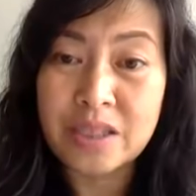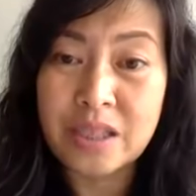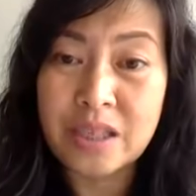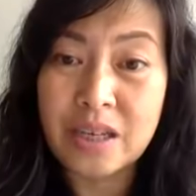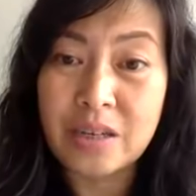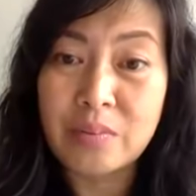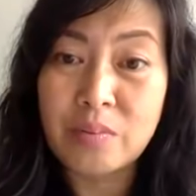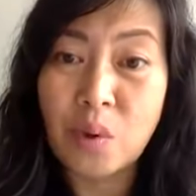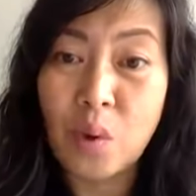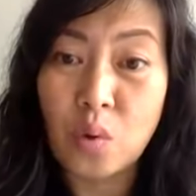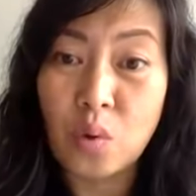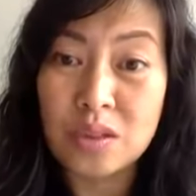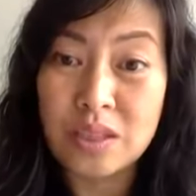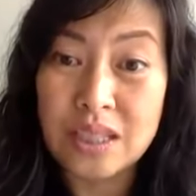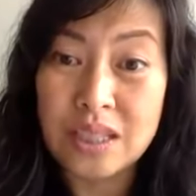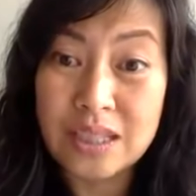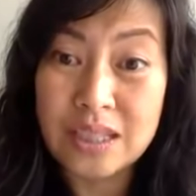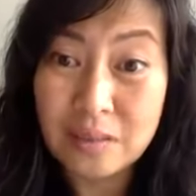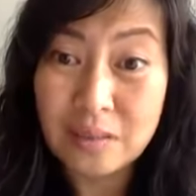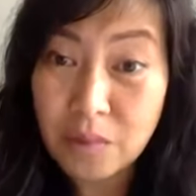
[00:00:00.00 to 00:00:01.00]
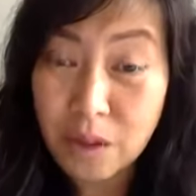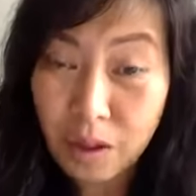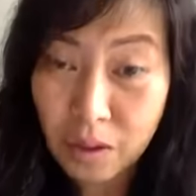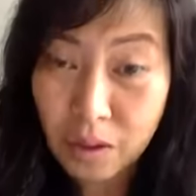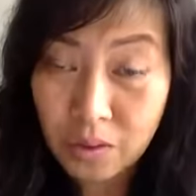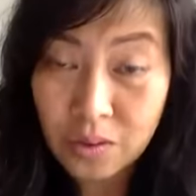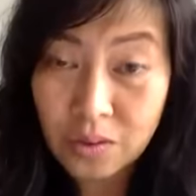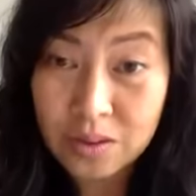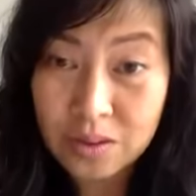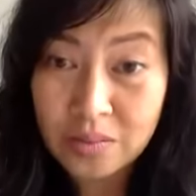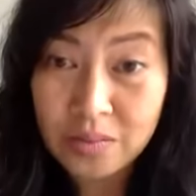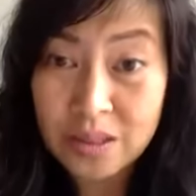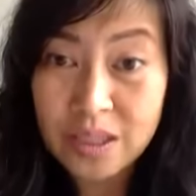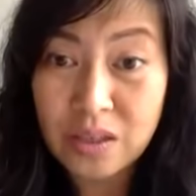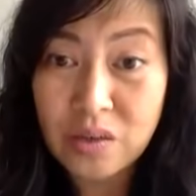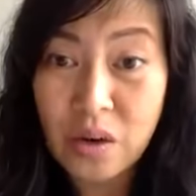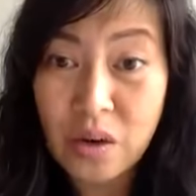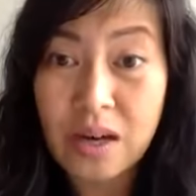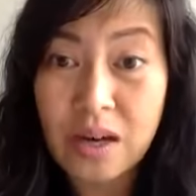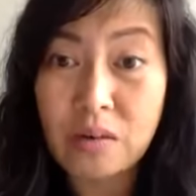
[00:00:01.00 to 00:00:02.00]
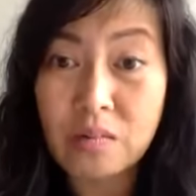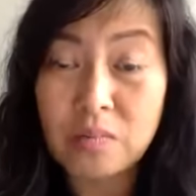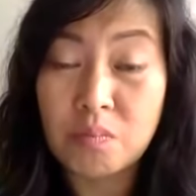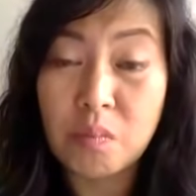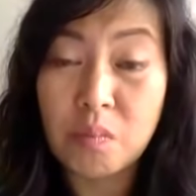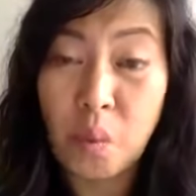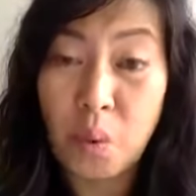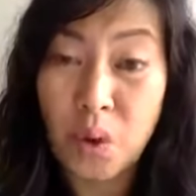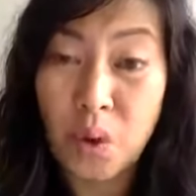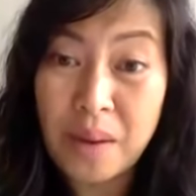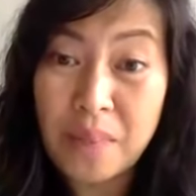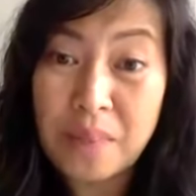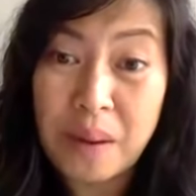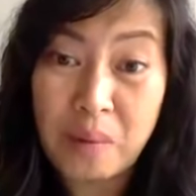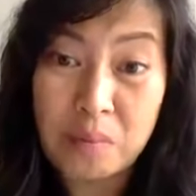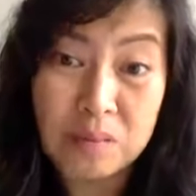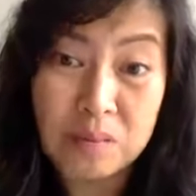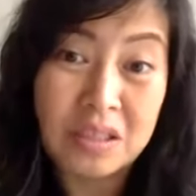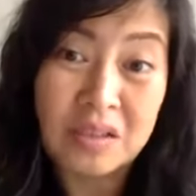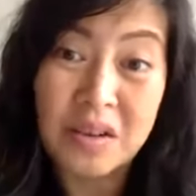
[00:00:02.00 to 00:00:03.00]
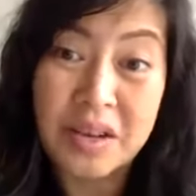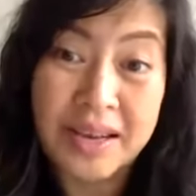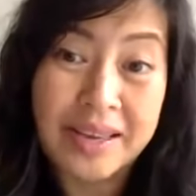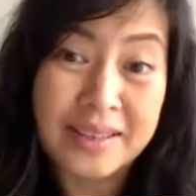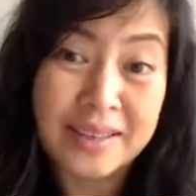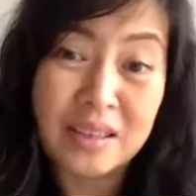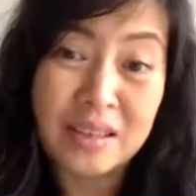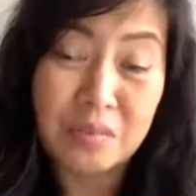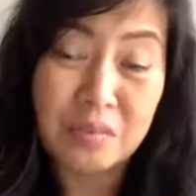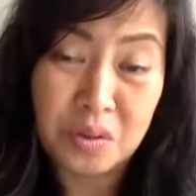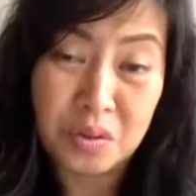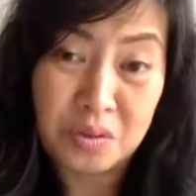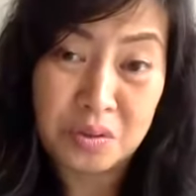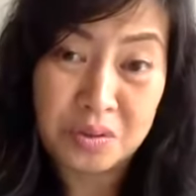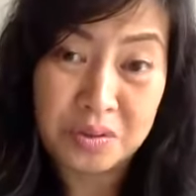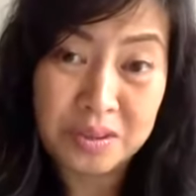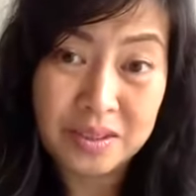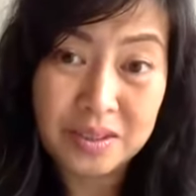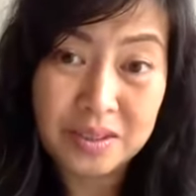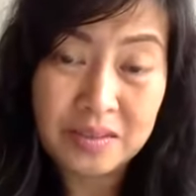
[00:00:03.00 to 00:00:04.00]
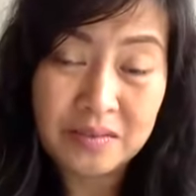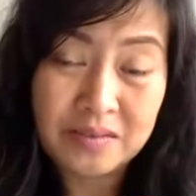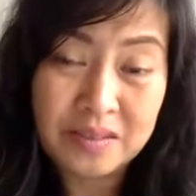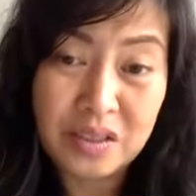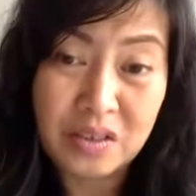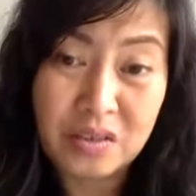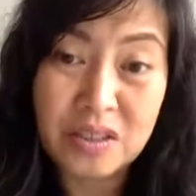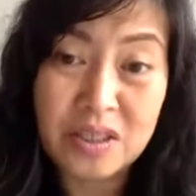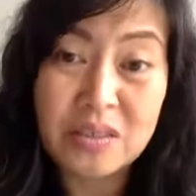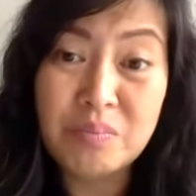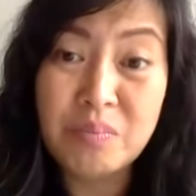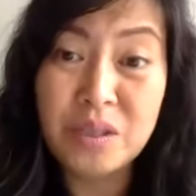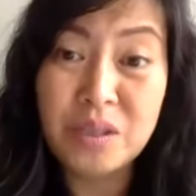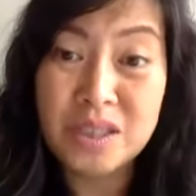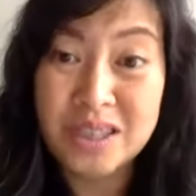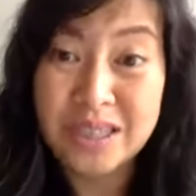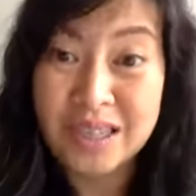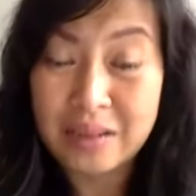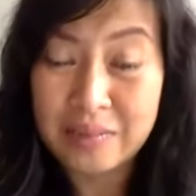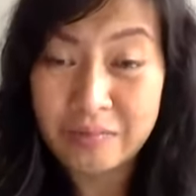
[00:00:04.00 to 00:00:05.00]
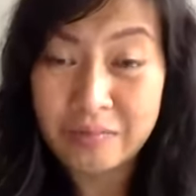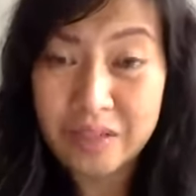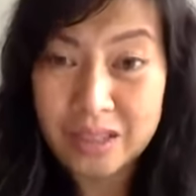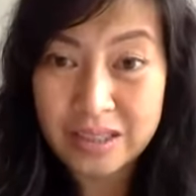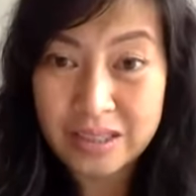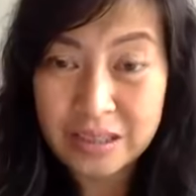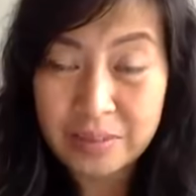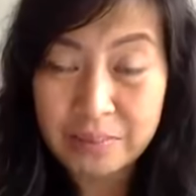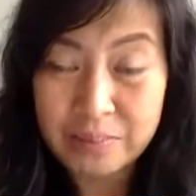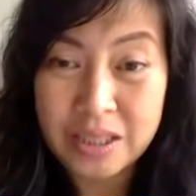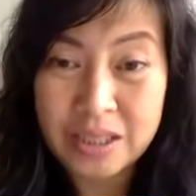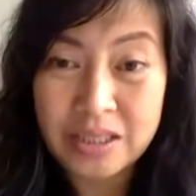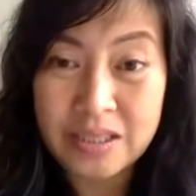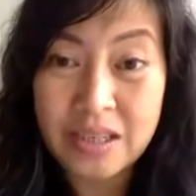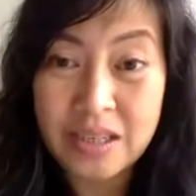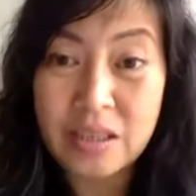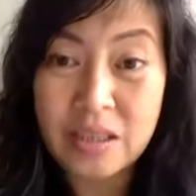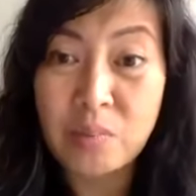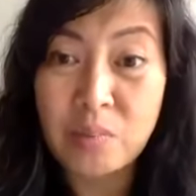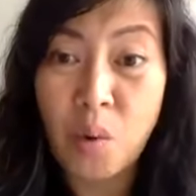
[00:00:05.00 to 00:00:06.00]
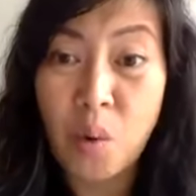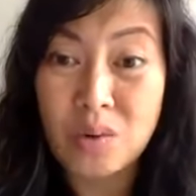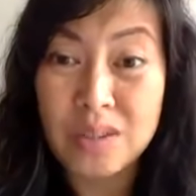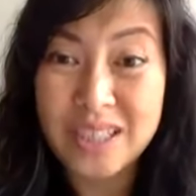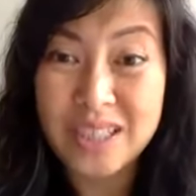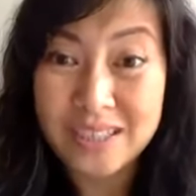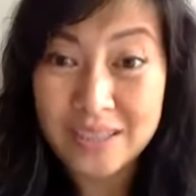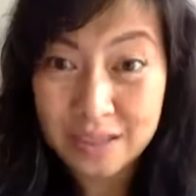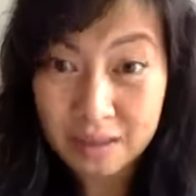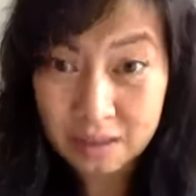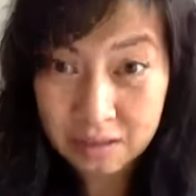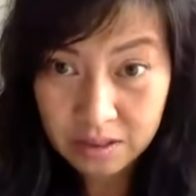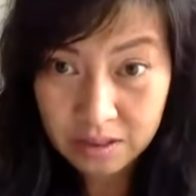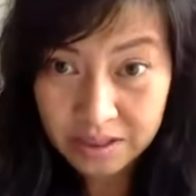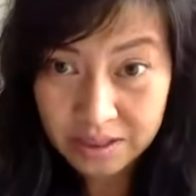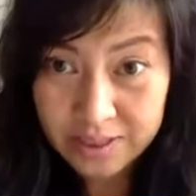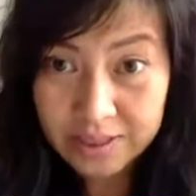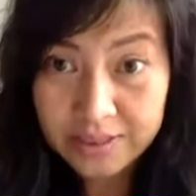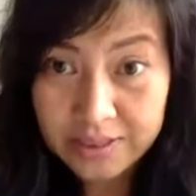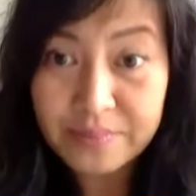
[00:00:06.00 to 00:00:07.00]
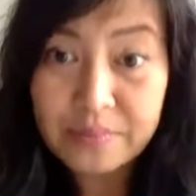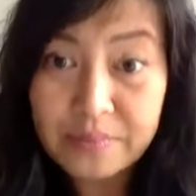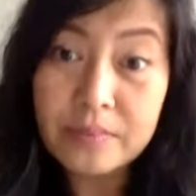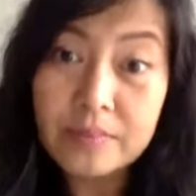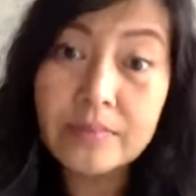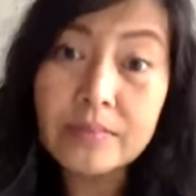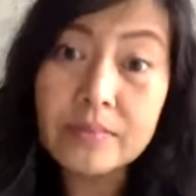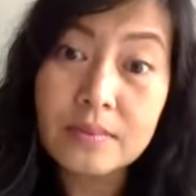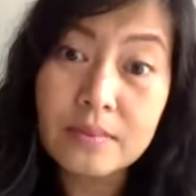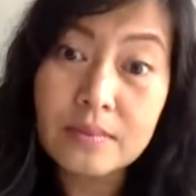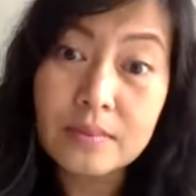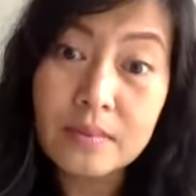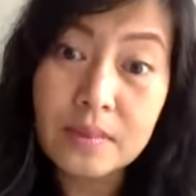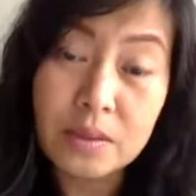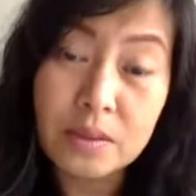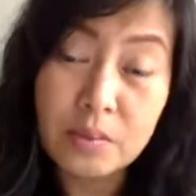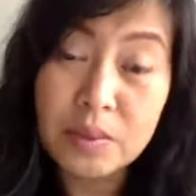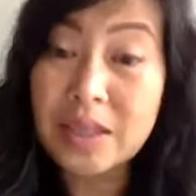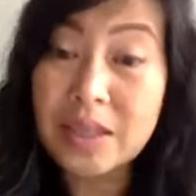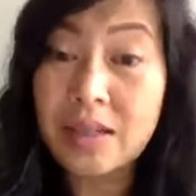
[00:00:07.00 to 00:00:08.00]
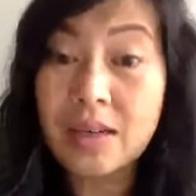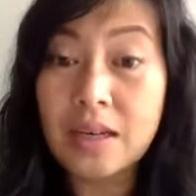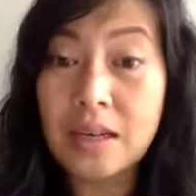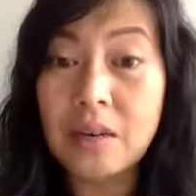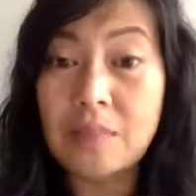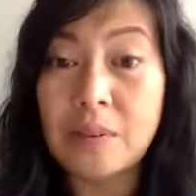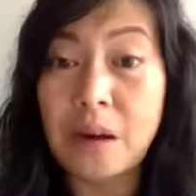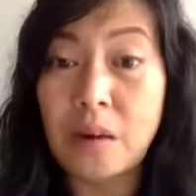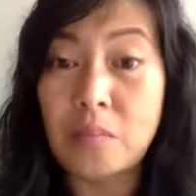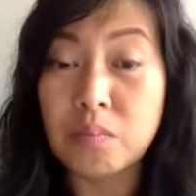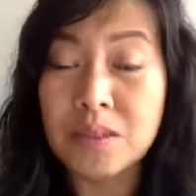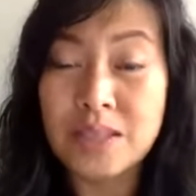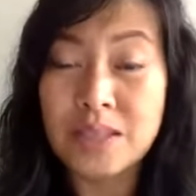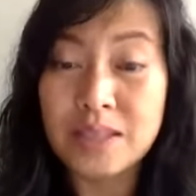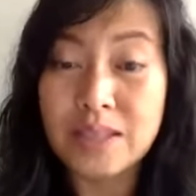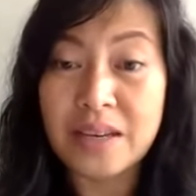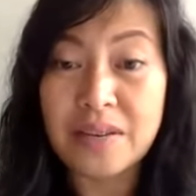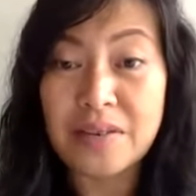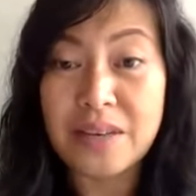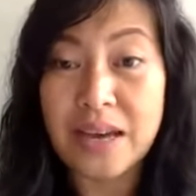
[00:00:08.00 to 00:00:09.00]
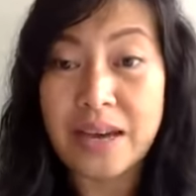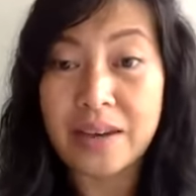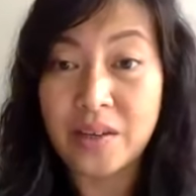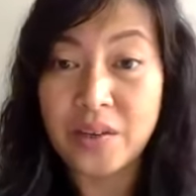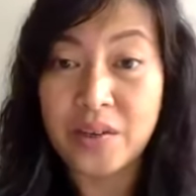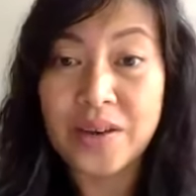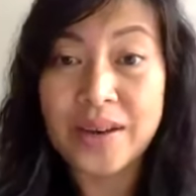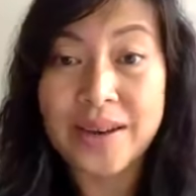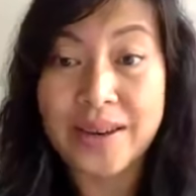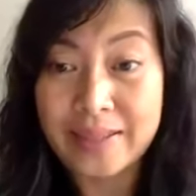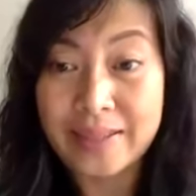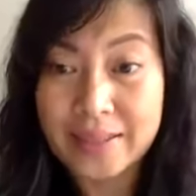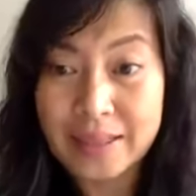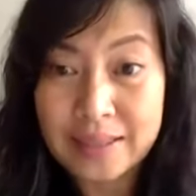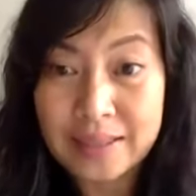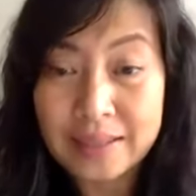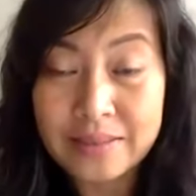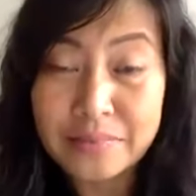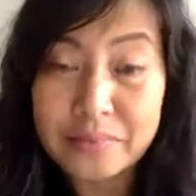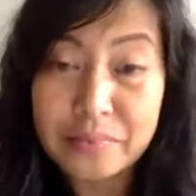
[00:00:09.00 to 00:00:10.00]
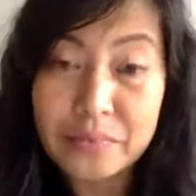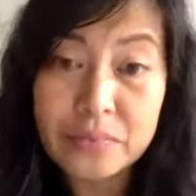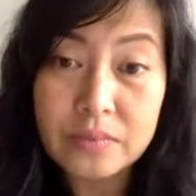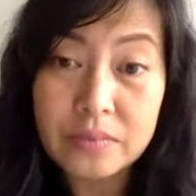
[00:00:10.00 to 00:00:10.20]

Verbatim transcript: đi trễ một tiếng đồng hồ trong khi khóa học một lớp học chỉ có hai tiếng đồng hồ và có tới 15% đi trễ tới một tiếng rưỡi trong khi đó lớp học nó chỉ kéo dài có hai tiếng